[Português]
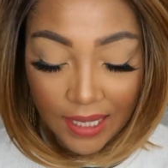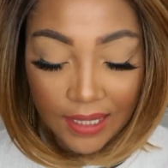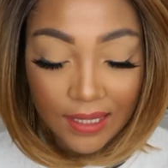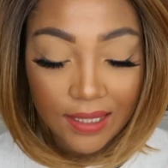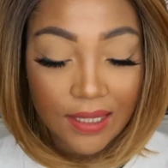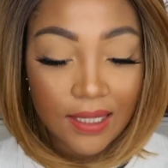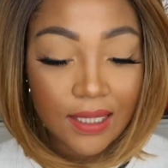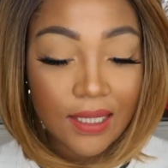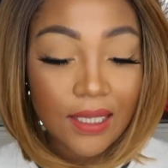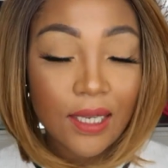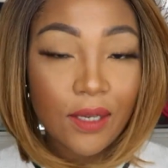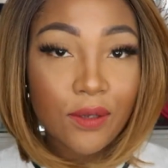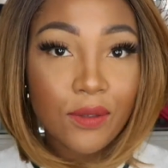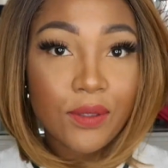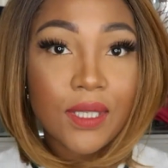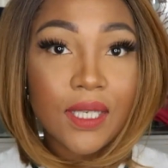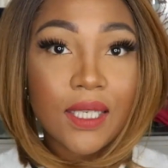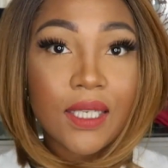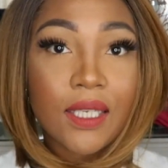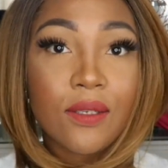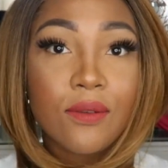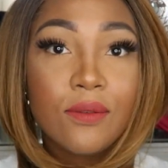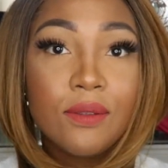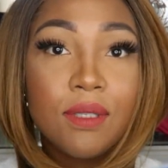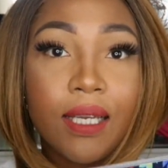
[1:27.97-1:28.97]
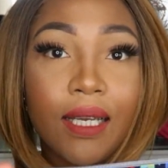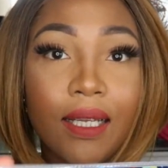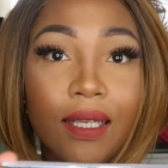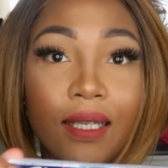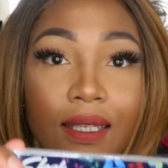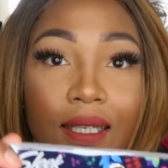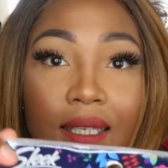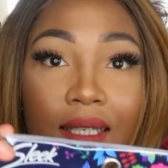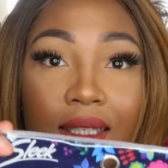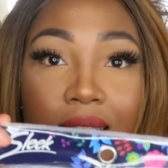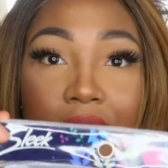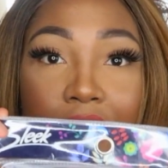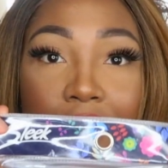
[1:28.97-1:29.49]
Assim é o saquinho
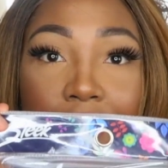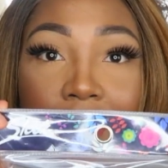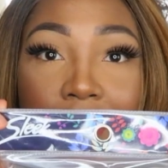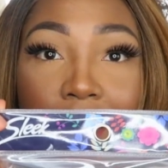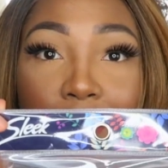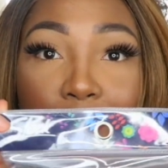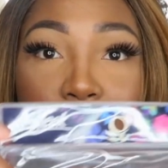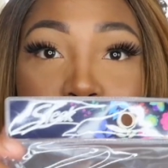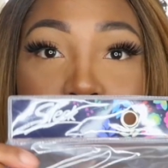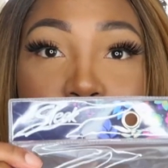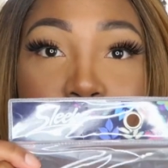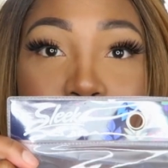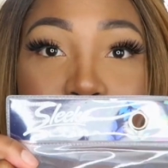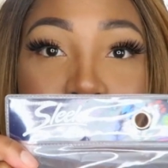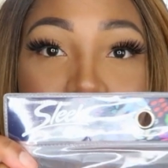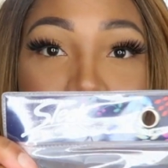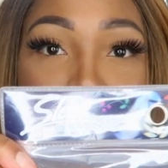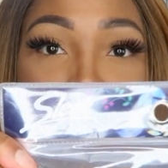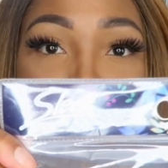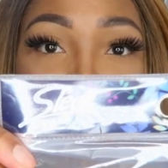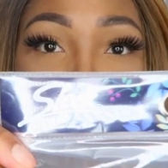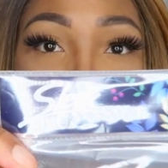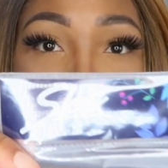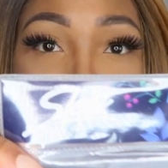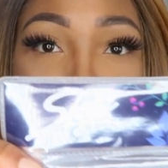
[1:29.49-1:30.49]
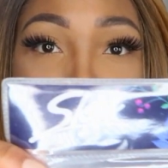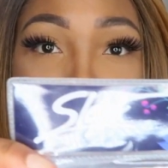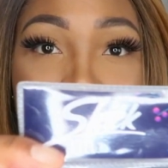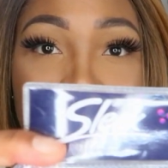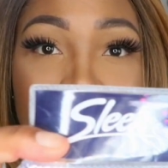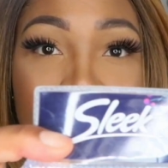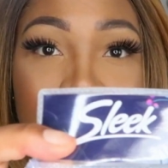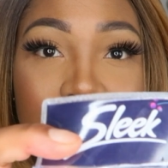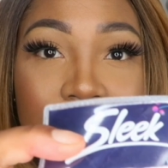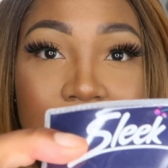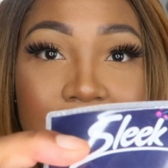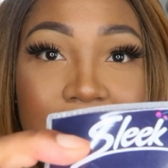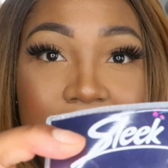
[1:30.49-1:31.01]
dela, né? Que vocês sempre me perguntam. A
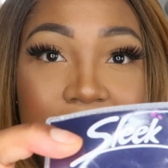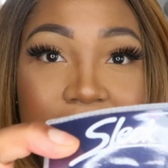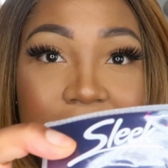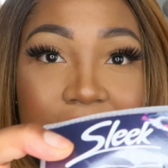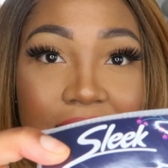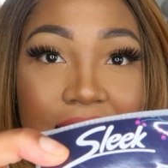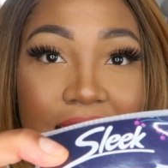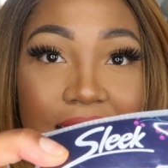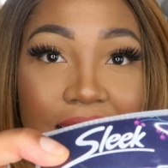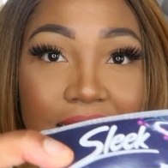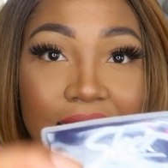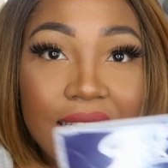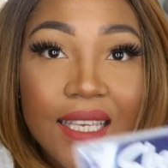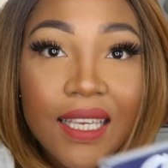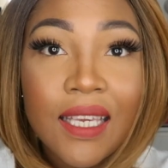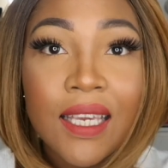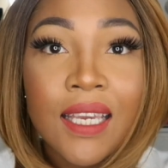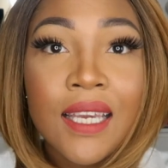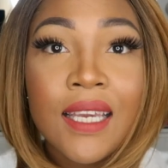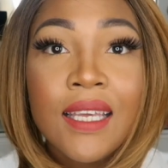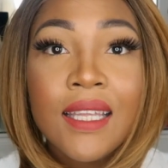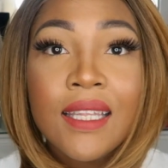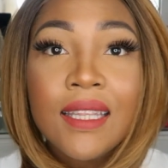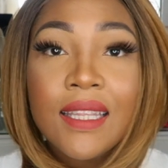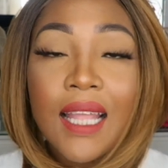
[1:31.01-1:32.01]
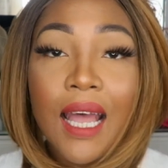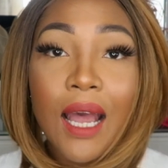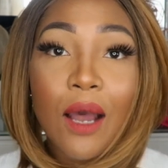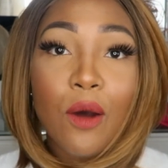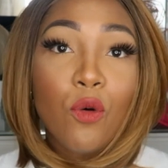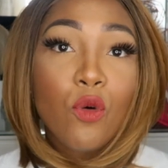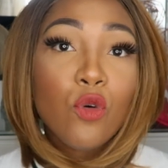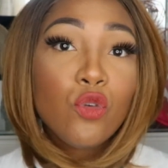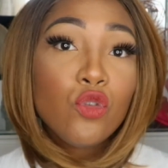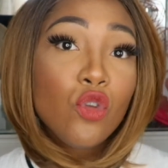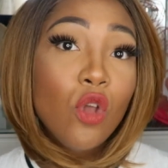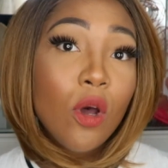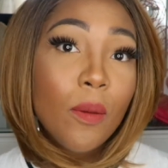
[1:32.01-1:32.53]
marca é Slack.
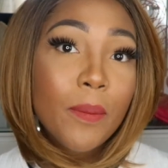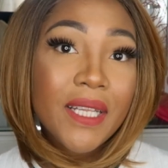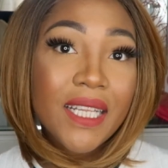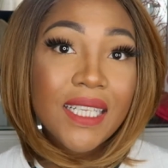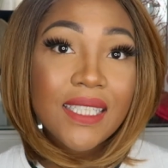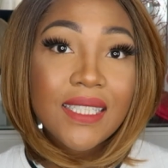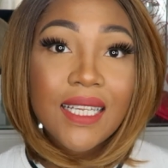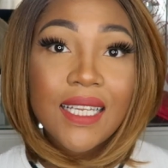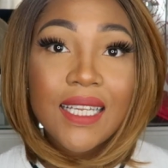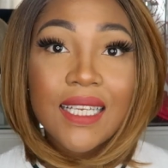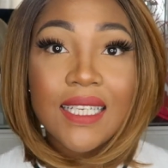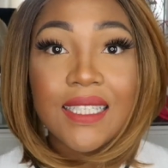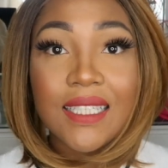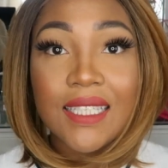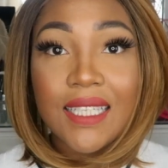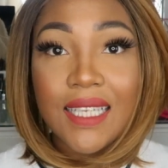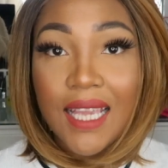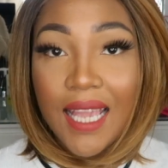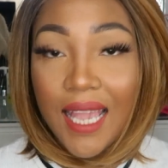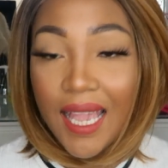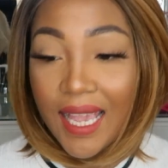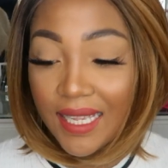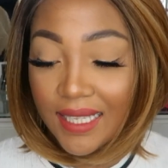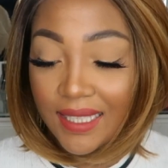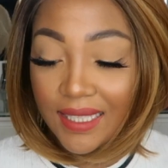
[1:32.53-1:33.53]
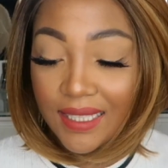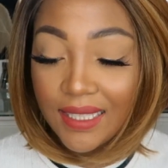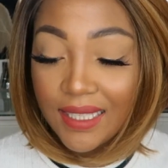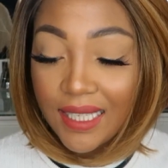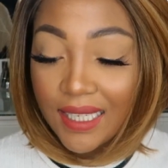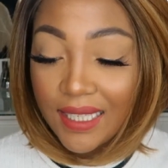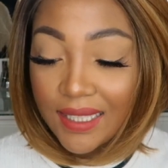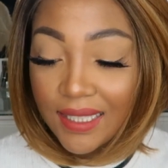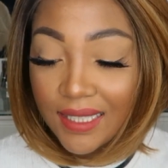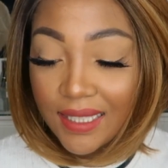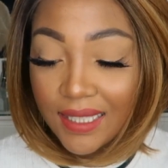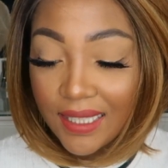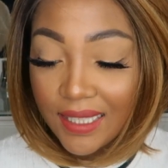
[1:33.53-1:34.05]
Tá, o nome dessa lace é
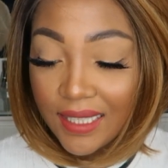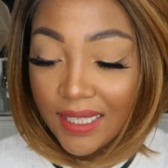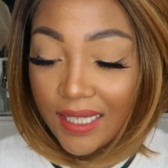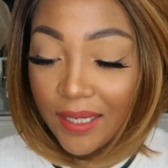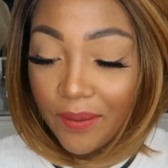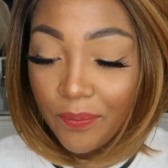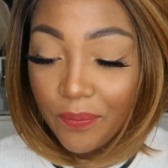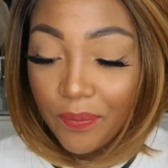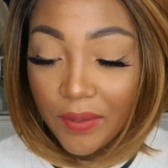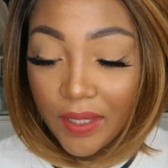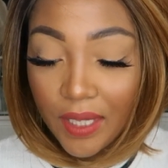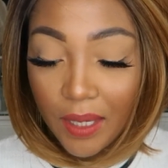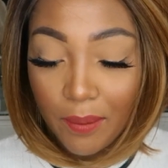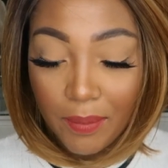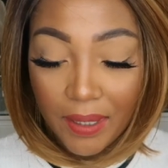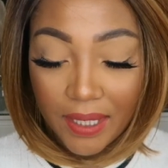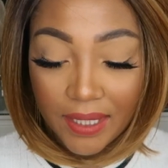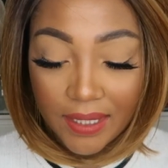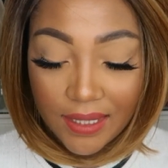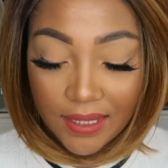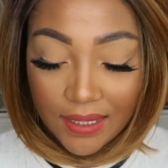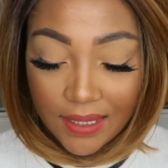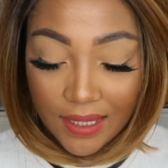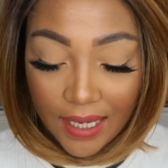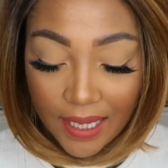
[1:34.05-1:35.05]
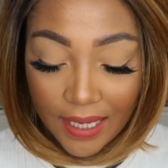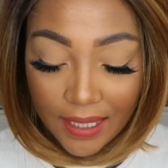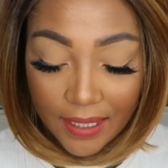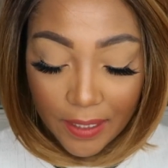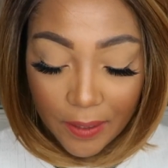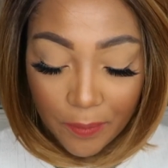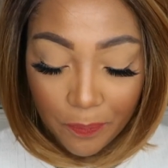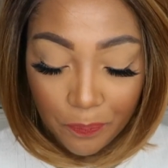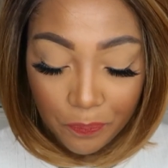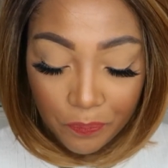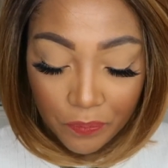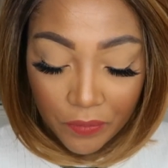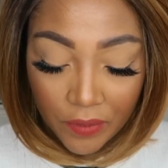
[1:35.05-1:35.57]
Cecília, da marca
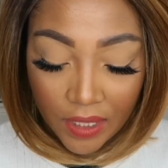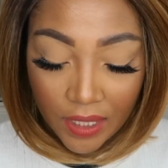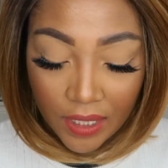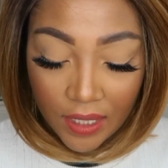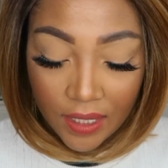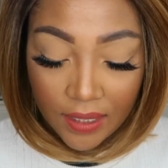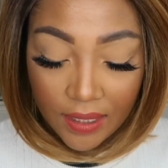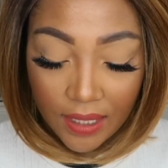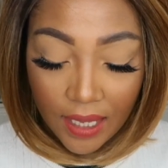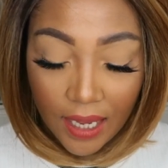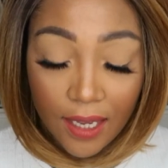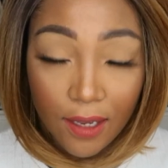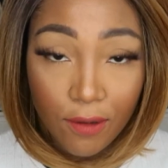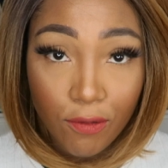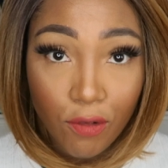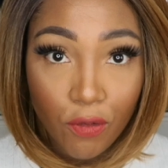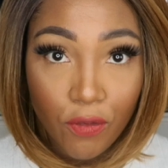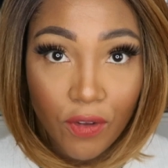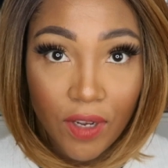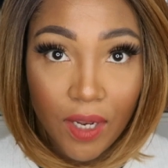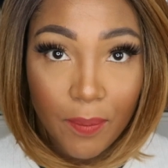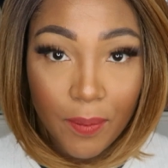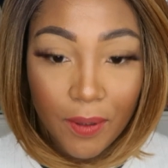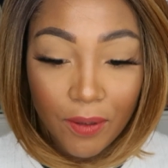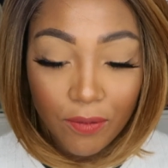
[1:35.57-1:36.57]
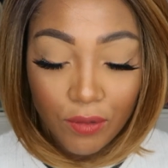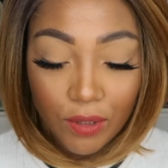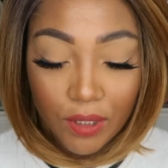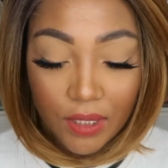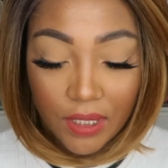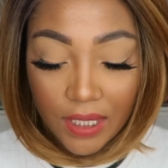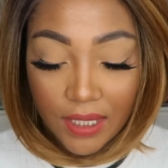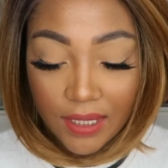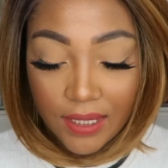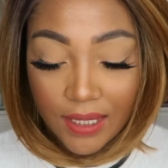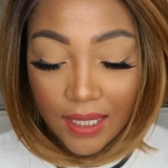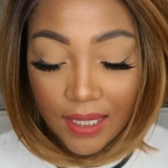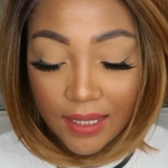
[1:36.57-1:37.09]
Slack. Tá, eu vou falar pra
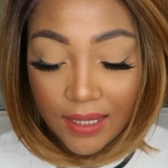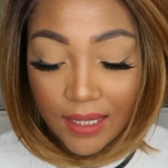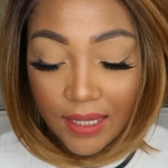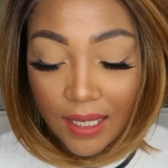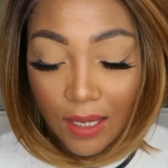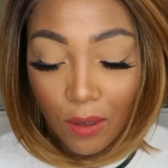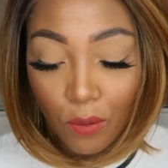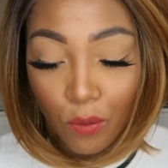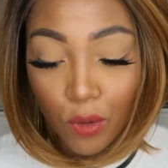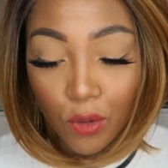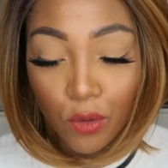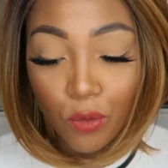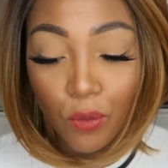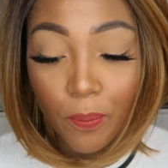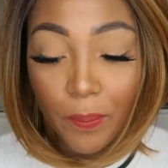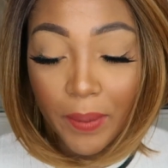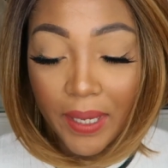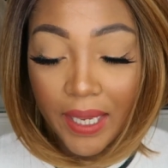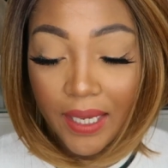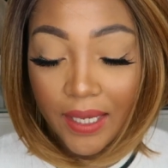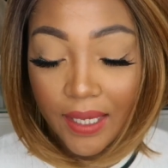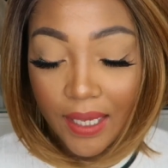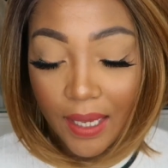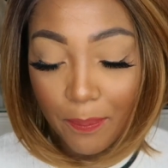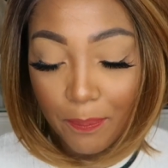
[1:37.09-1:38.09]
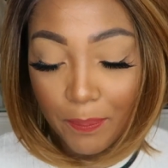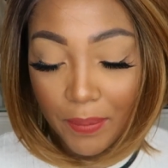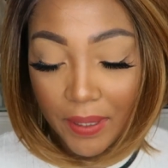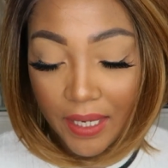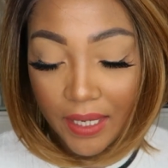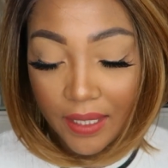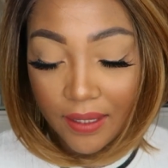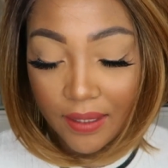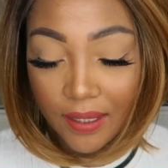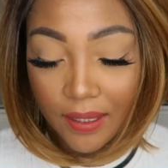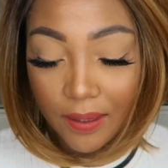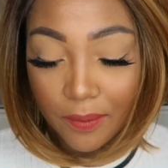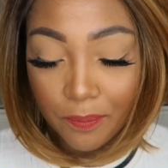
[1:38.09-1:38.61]
vocês. Ela tem na cor 1B, que é
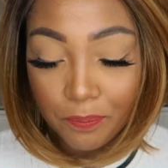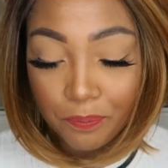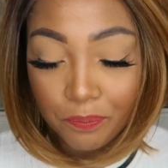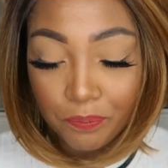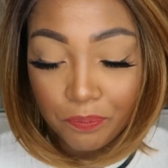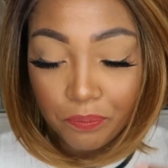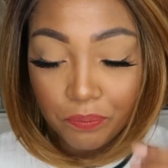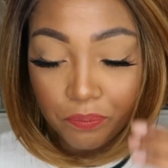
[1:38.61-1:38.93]
preta.